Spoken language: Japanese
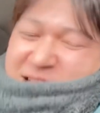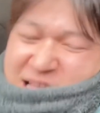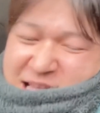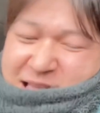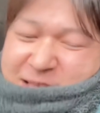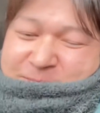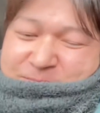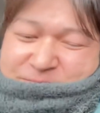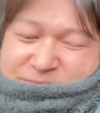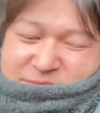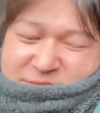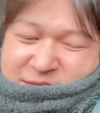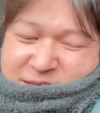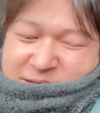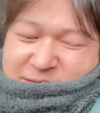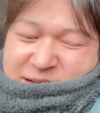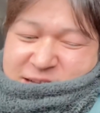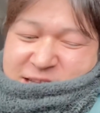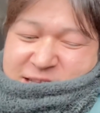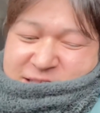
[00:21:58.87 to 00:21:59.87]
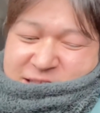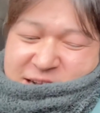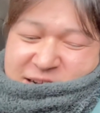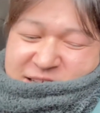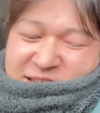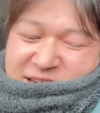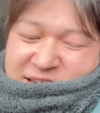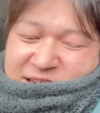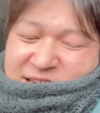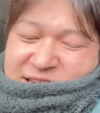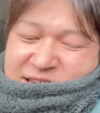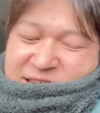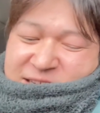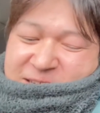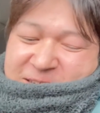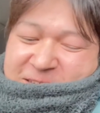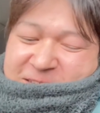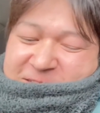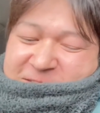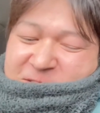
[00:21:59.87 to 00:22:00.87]
はい。まあ、なかな
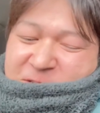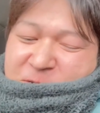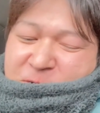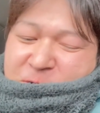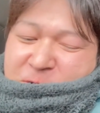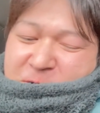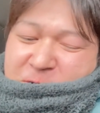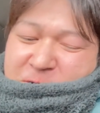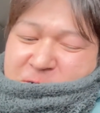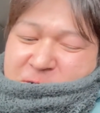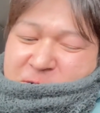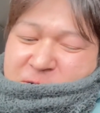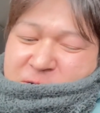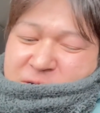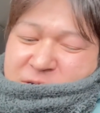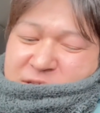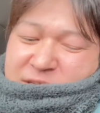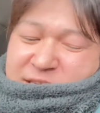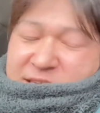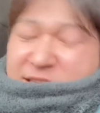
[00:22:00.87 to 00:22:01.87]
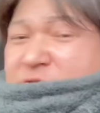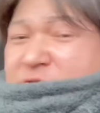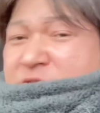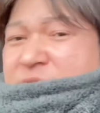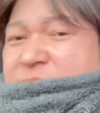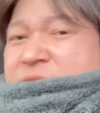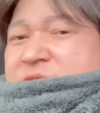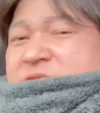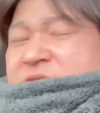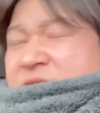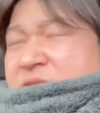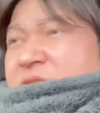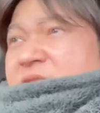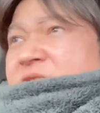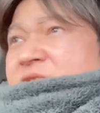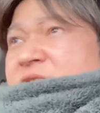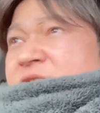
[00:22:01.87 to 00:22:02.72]
かちょっと、イしましたね。